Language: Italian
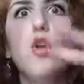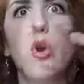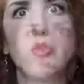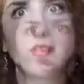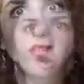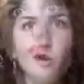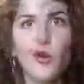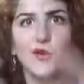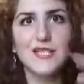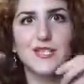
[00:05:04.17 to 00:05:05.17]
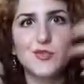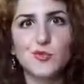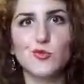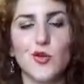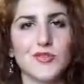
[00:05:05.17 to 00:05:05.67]
gloss io lo metto così
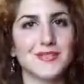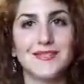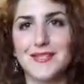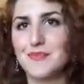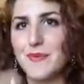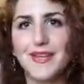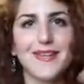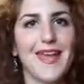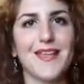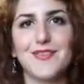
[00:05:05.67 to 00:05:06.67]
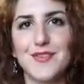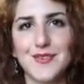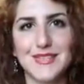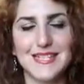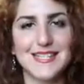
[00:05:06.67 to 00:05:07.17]
su no? senza
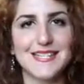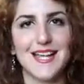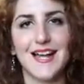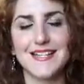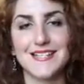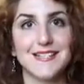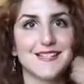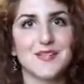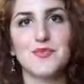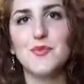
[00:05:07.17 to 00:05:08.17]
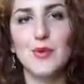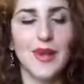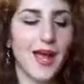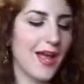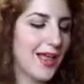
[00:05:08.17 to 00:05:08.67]
specchietto senza, senza
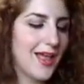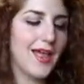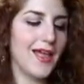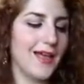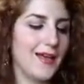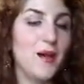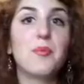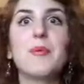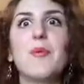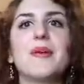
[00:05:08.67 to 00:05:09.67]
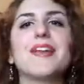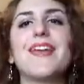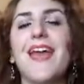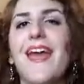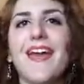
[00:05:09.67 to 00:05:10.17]
nulla eh, proprio
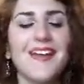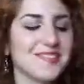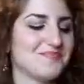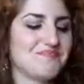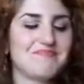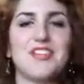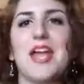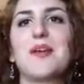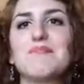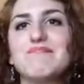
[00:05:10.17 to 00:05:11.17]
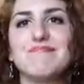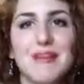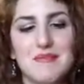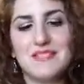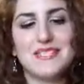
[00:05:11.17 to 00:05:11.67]
perché cioè,
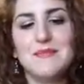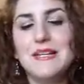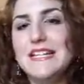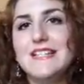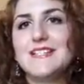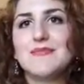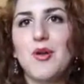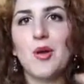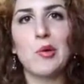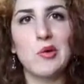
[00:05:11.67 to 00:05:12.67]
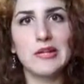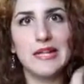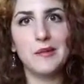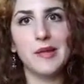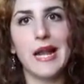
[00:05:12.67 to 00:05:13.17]
è similissimo al colore
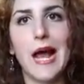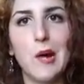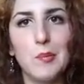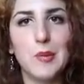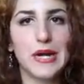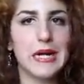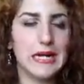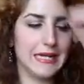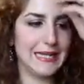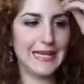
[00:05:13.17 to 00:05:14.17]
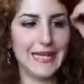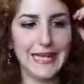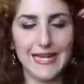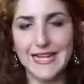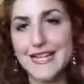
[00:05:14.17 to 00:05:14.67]
delle mie labbra
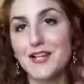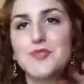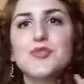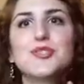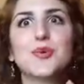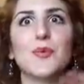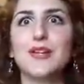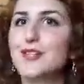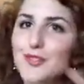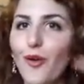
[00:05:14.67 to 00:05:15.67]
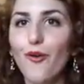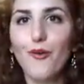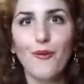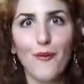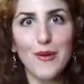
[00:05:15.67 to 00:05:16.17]
e, dà giusto quel
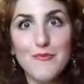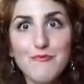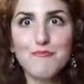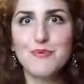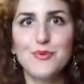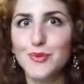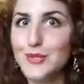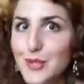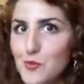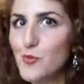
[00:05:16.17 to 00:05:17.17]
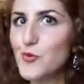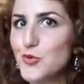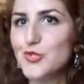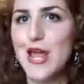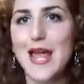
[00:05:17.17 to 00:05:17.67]
tocco picco in più di
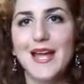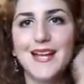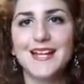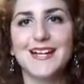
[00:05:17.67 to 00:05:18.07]
luce,